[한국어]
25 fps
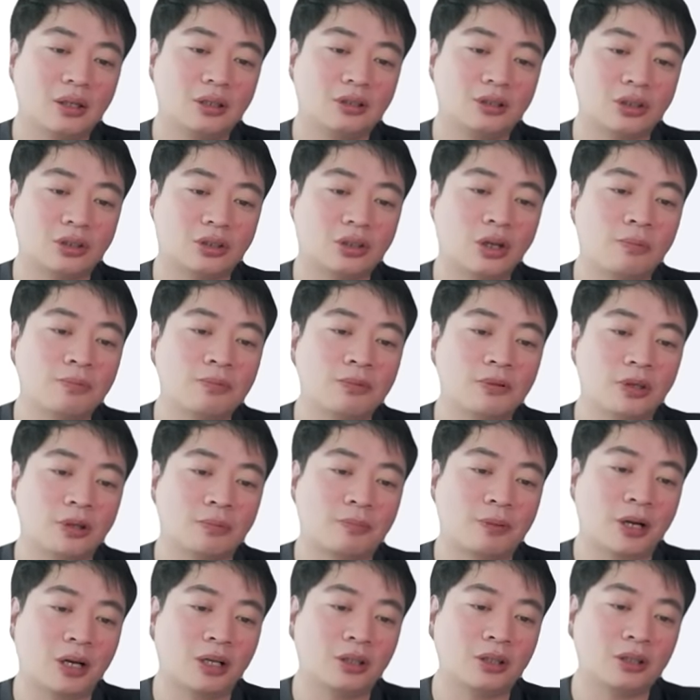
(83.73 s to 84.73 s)
이제 터프
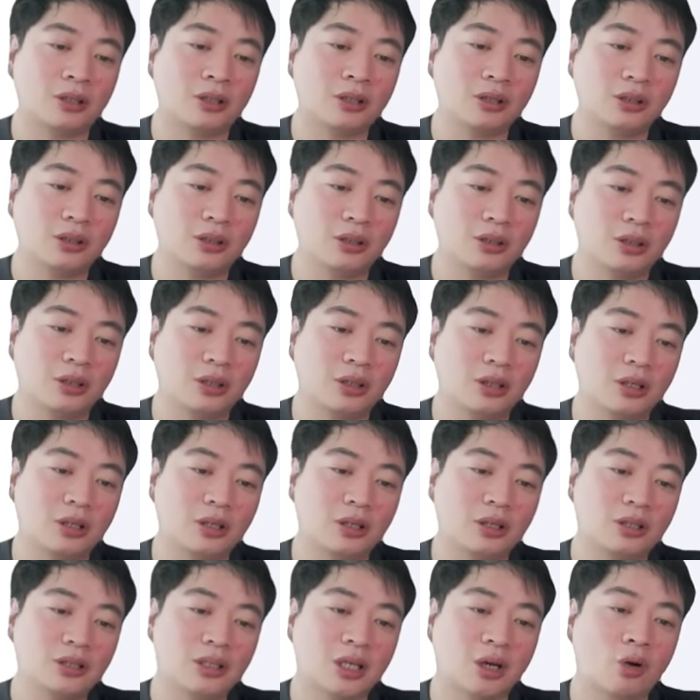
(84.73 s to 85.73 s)
그래픽 카드
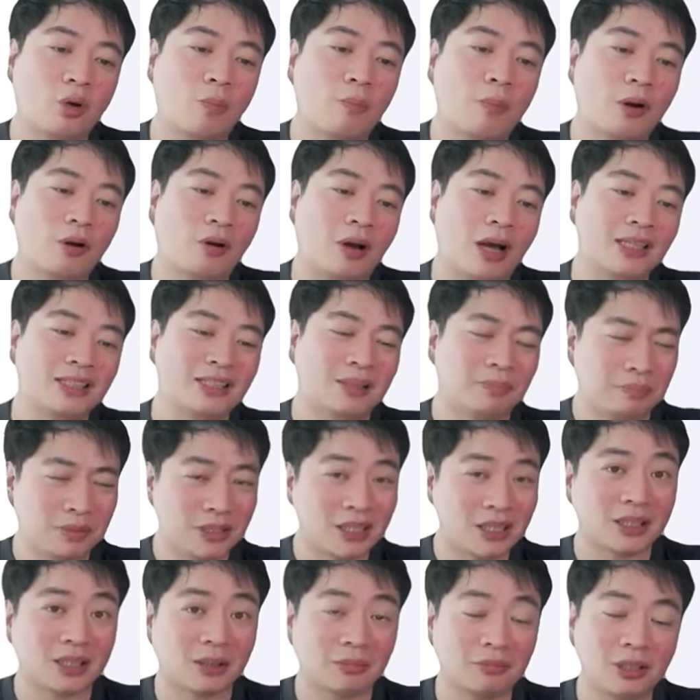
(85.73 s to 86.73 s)
3 0 8 0 한참
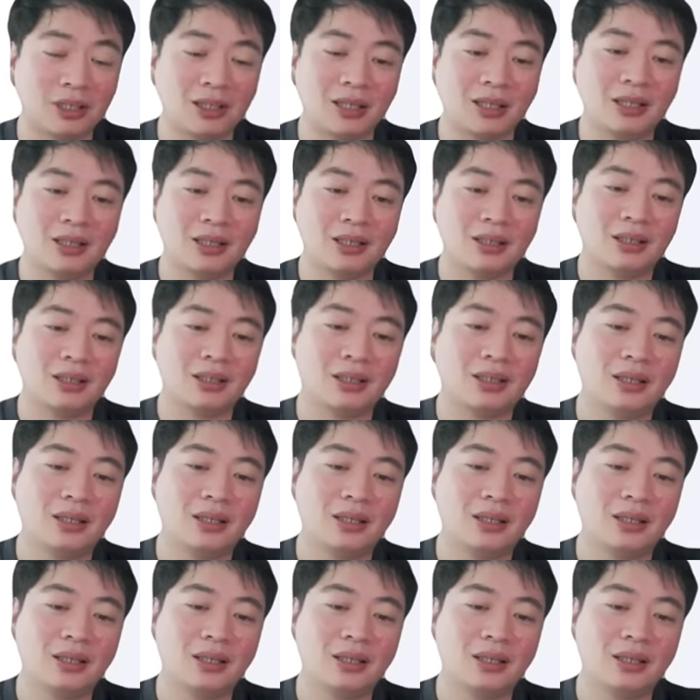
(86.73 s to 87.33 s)
비쌀 때입니다.